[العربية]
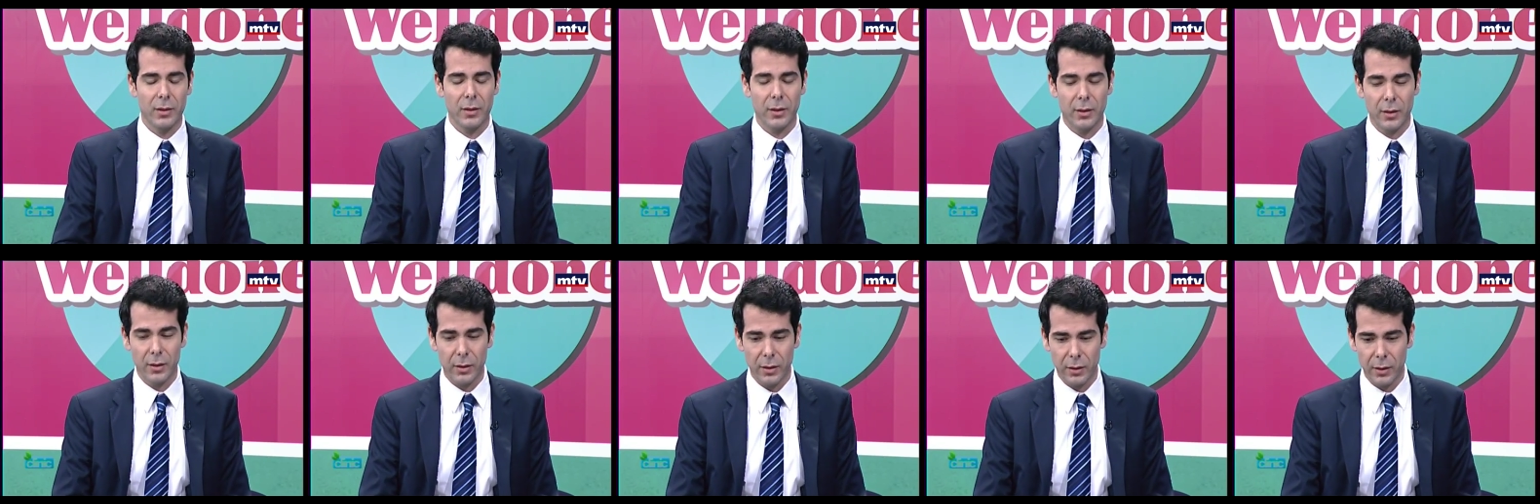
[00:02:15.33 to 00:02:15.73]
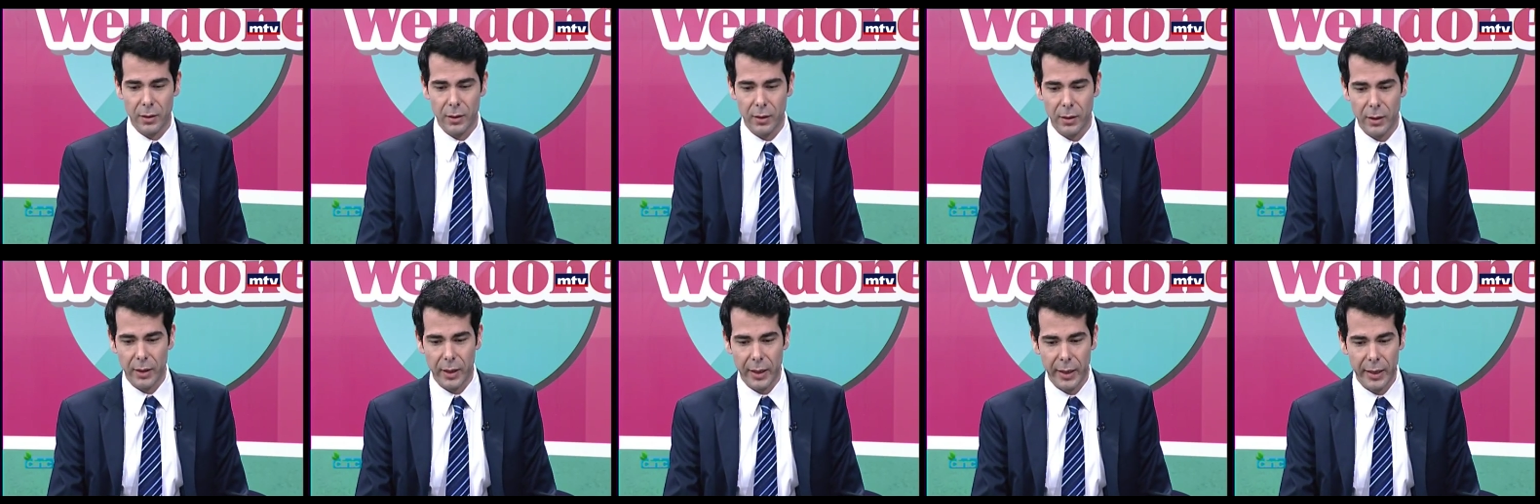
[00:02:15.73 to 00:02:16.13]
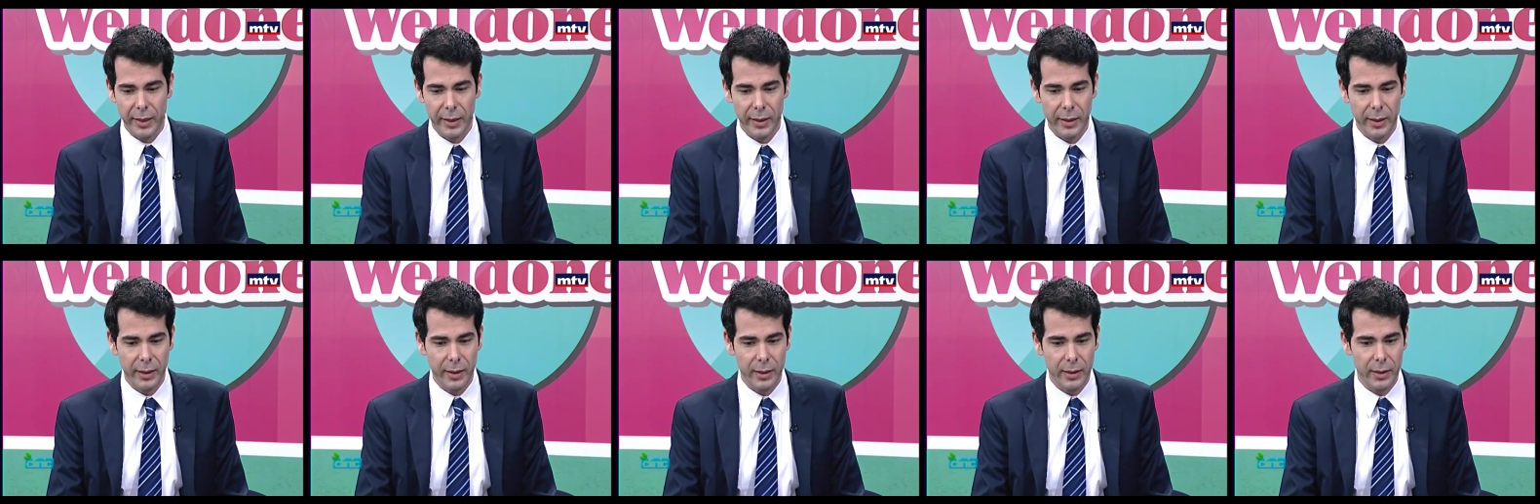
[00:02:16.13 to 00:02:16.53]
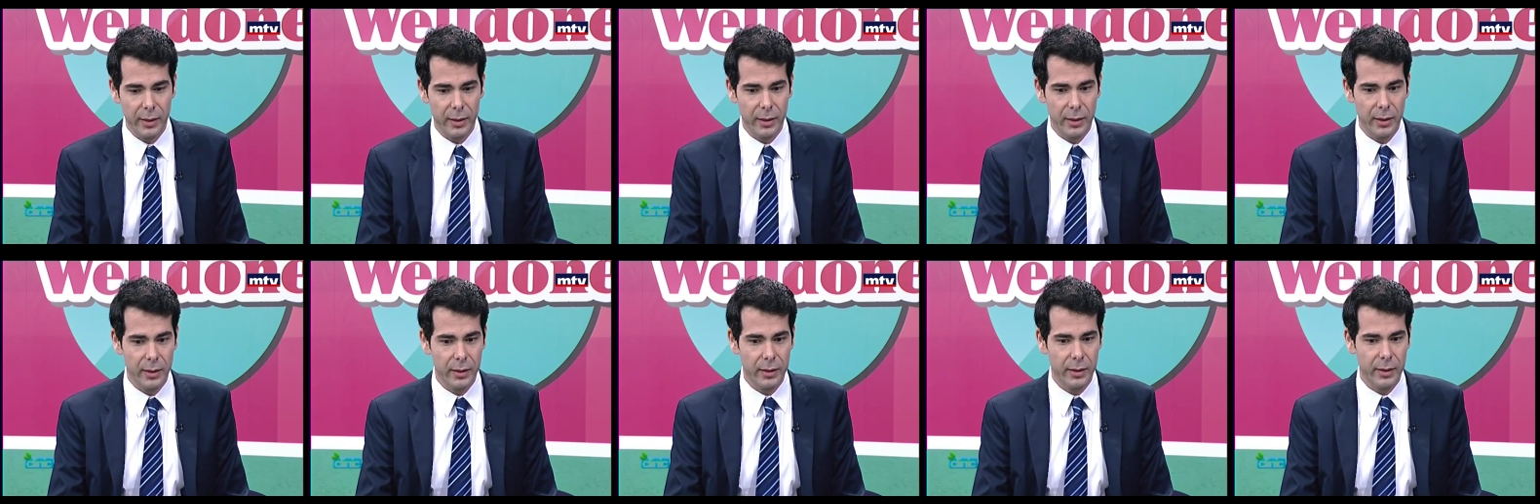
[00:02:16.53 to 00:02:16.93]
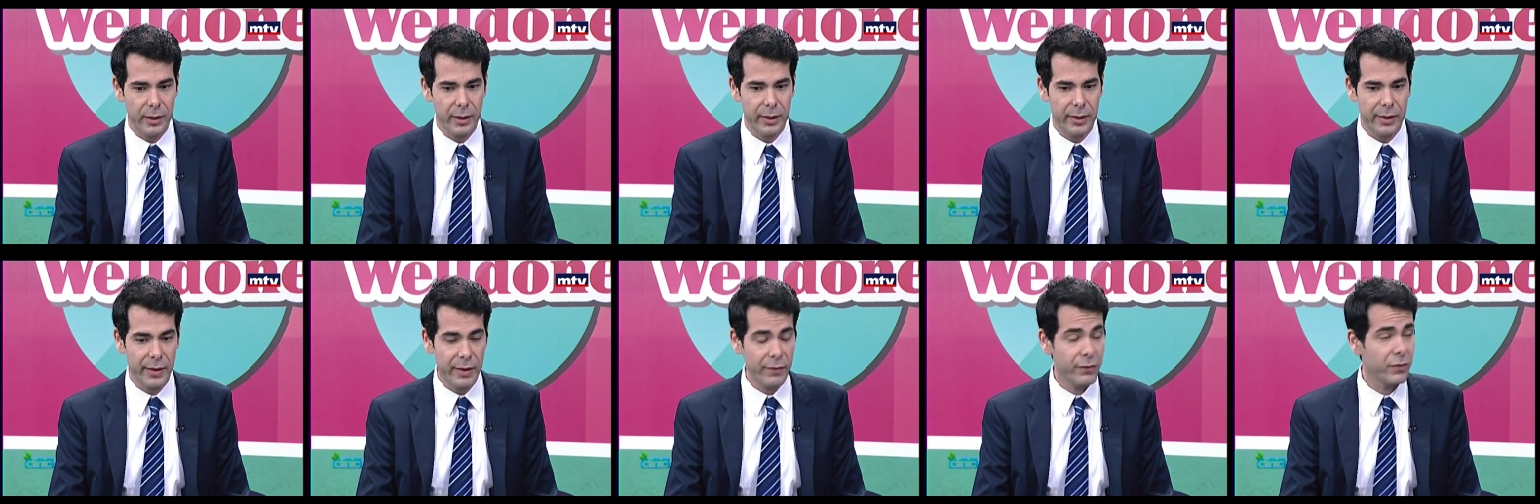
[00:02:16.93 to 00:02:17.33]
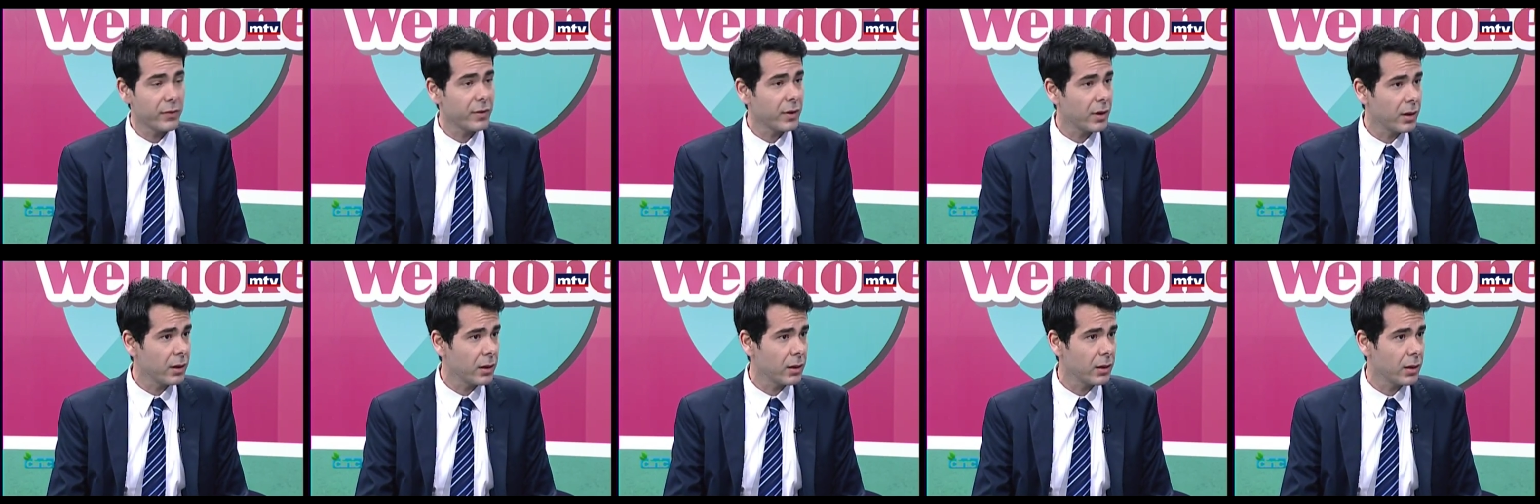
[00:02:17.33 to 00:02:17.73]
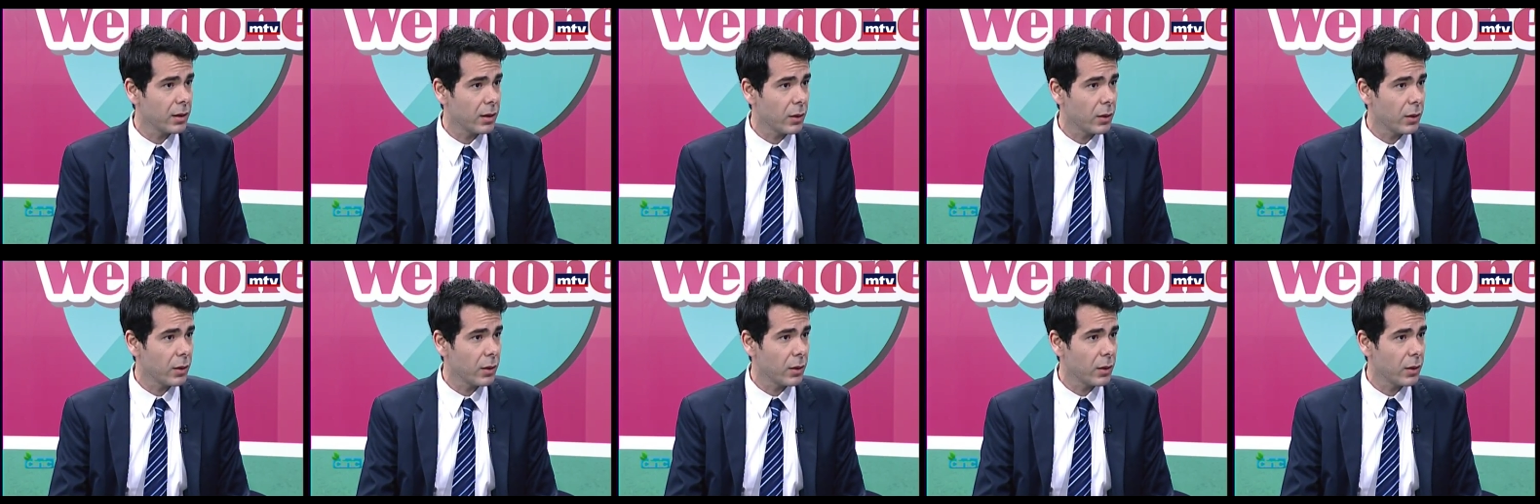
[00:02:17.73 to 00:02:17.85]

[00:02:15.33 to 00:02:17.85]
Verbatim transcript: آه، هي نفسها